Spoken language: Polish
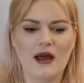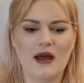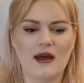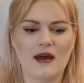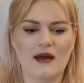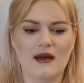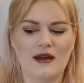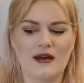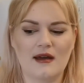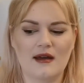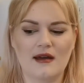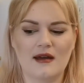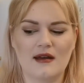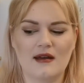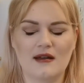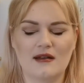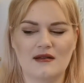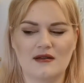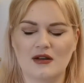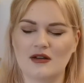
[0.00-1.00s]

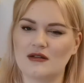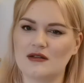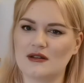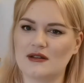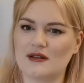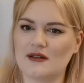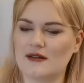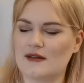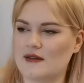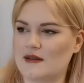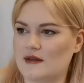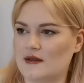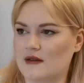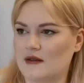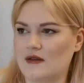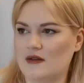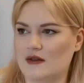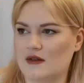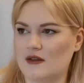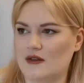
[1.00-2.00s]
E, no i to jest
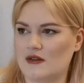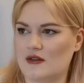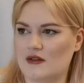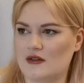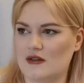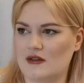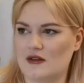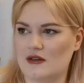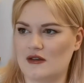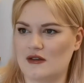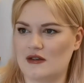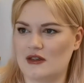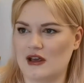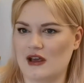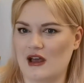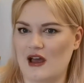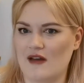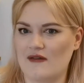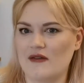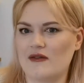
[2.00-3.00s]
dosyć e,
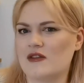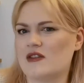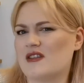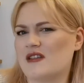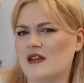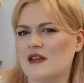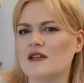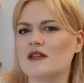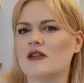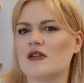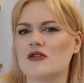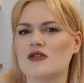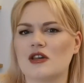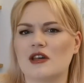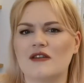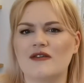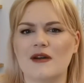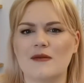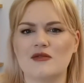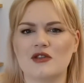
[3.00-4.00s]
ciekawe, wiecie, ja nie
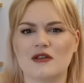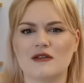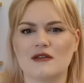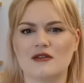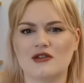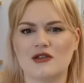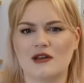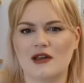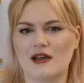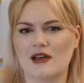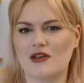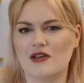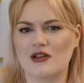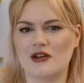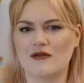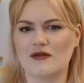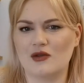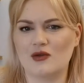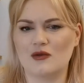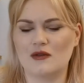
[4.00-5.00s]
oczekiwałam, że, że jakieś
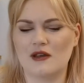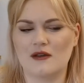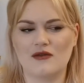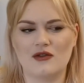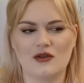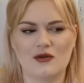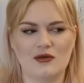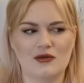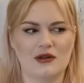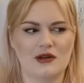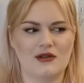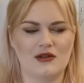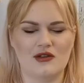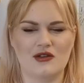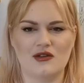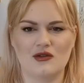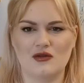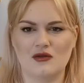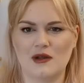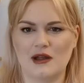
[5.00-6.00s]
rewolucje w ciągu tych
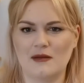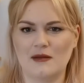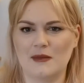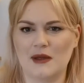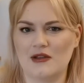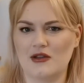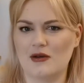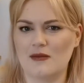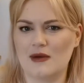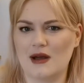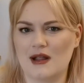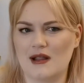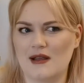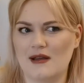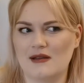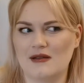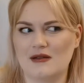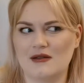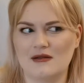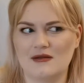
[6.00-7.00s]
10 lat będą,
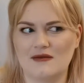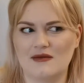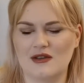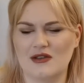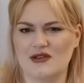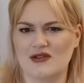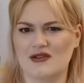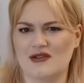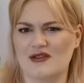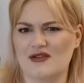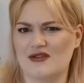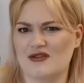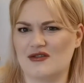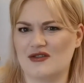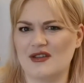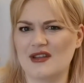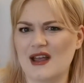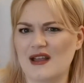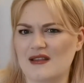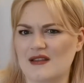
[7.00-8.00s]
ale no wiecie, że coś
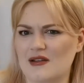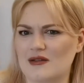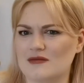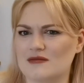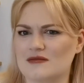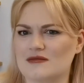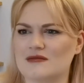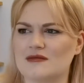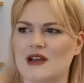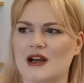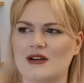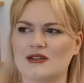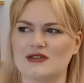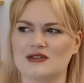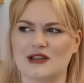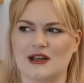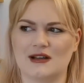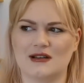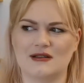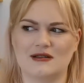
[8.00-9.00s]
dodadzą jakoś
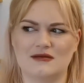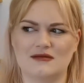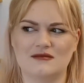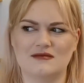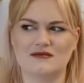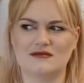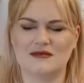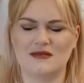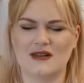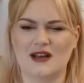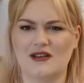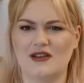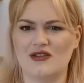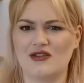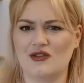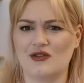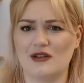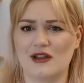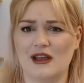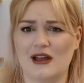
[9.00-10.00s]
tak, a nie
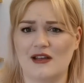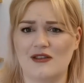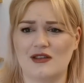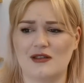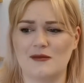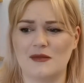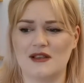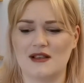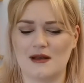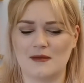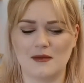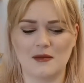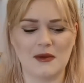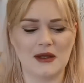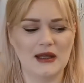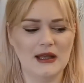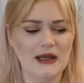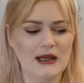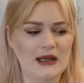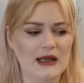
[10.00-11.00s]
ciągle jechać tymi
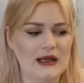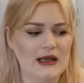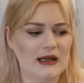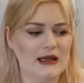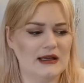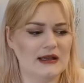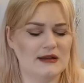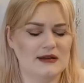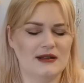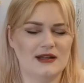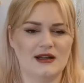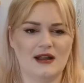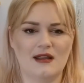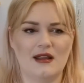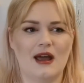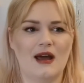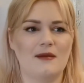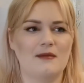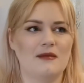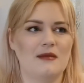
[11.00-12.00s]
samymi E,
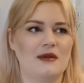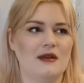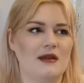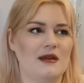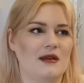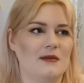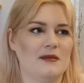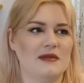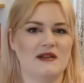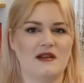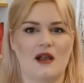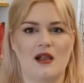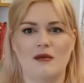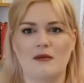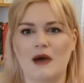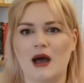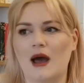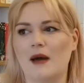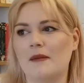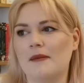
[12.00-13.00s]
trenami,
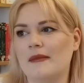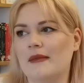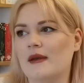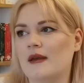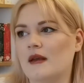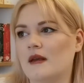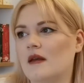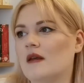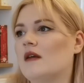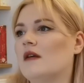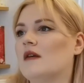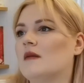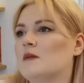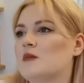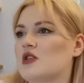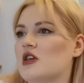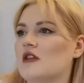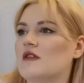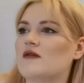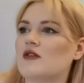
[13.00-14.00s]
psalmami,
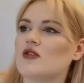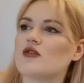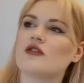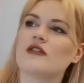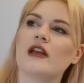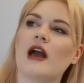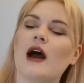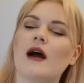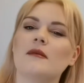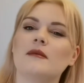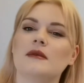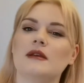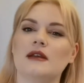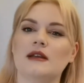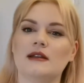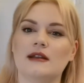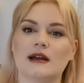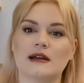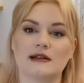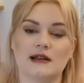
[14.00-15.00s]
przedwiośniami
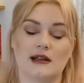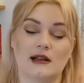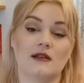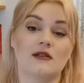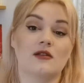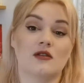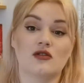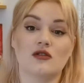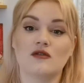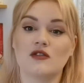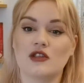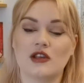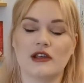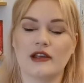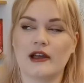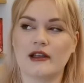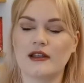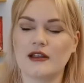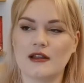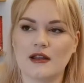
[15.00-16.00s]
i tak dalej. Co oczywiście
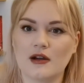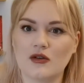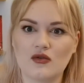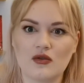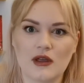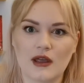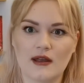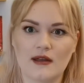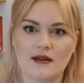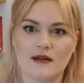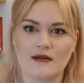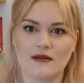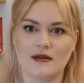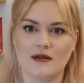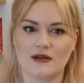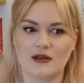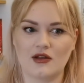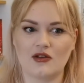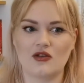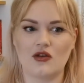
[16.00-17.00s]
ja nie neguję
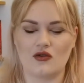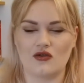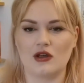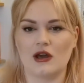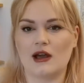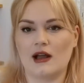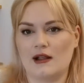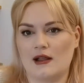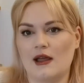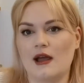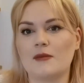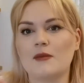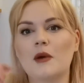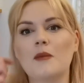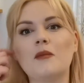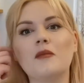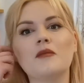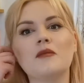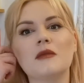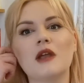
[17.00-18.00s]
tych książek, ale jakby
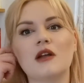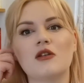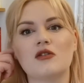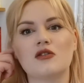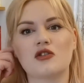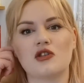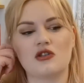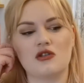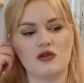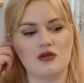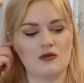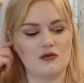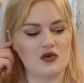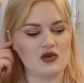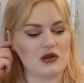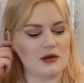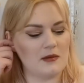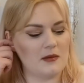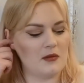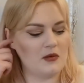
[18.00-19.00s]
na rozszerzeniu
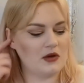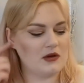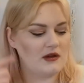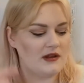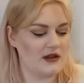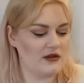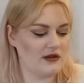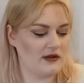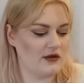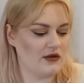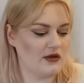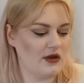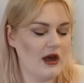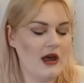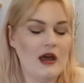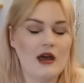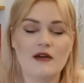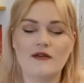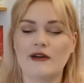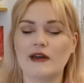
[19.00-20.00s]
można by było dodać coś
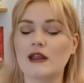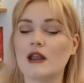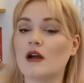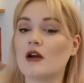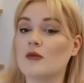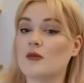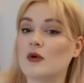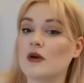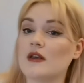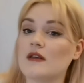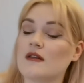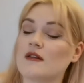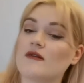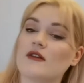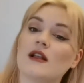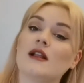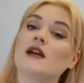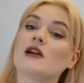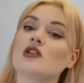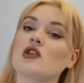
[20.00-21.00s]
fajnego, bo jest
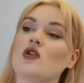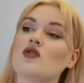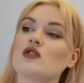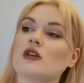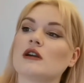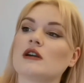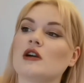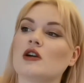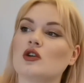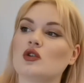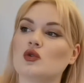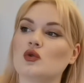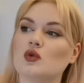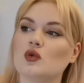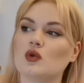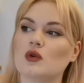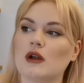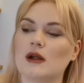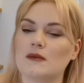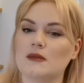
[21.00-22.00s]
wiele książek,
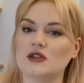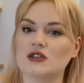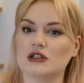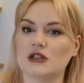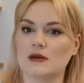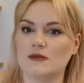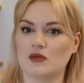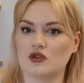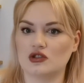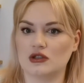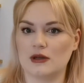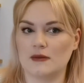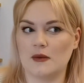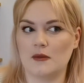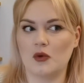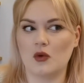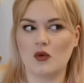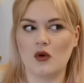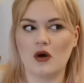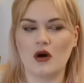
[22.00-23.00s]
które myślę można by
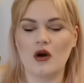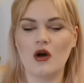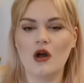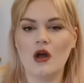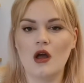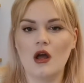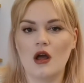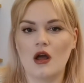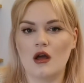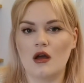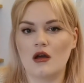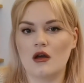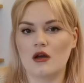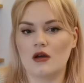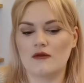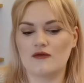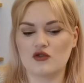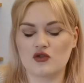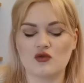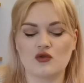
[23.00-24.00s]
było
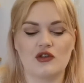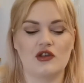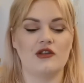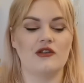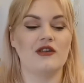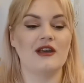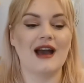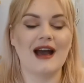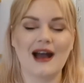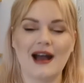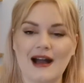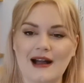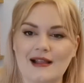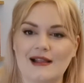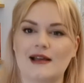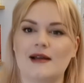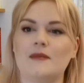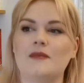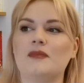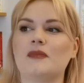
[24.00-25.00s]
e, wrzucić.
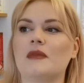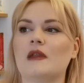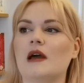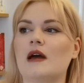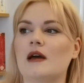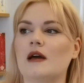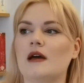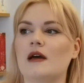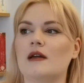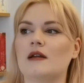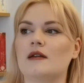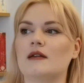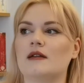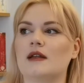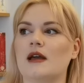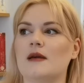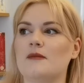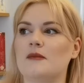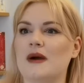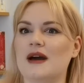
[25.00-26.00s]
Ale e,
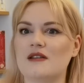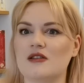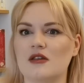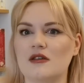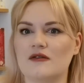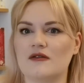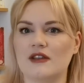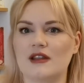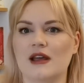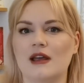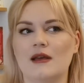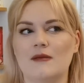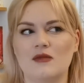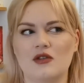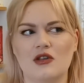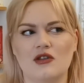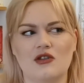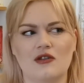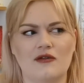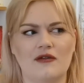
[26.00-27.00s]
najbardziej wydaje mi
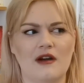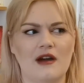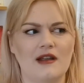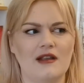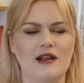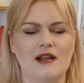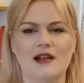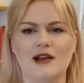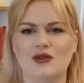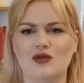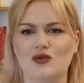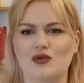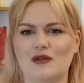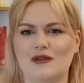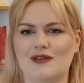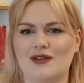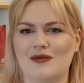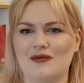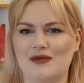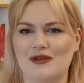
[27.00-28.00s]
się, że fajne lektury
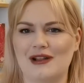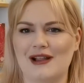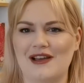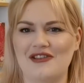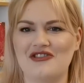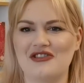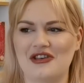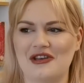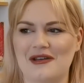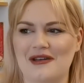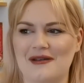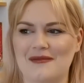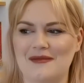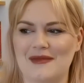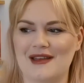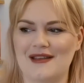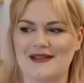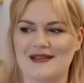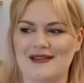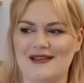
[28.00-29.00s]
są w klasie
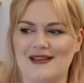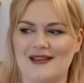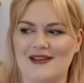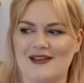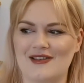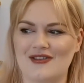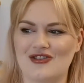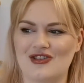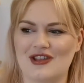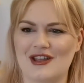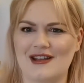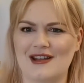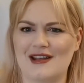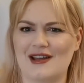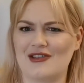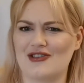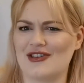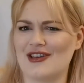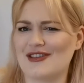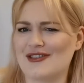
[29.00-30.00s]
4
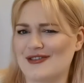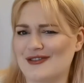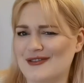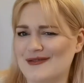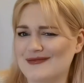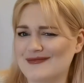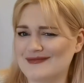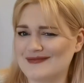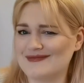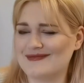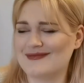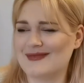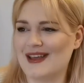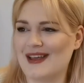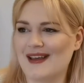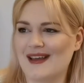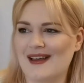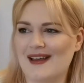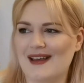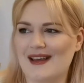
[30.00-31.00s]
a 6
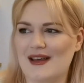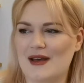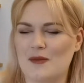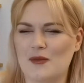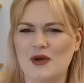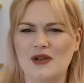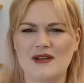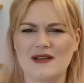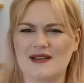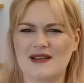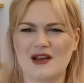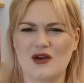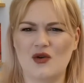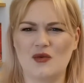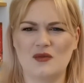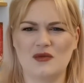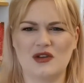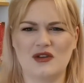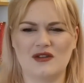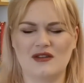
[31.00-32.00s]
bo
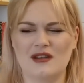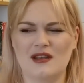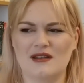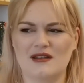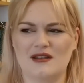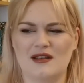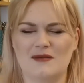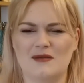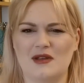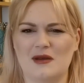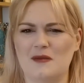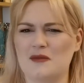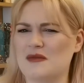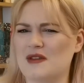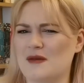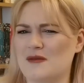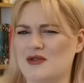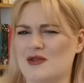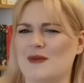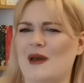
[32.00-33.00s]
liceum to nie, nie, nie,
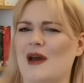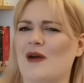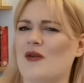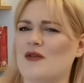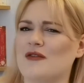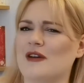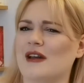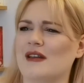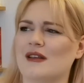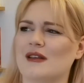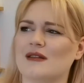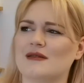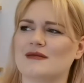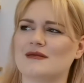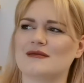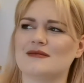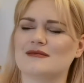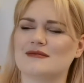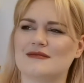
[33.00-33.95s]
nie brzmiało fajnie.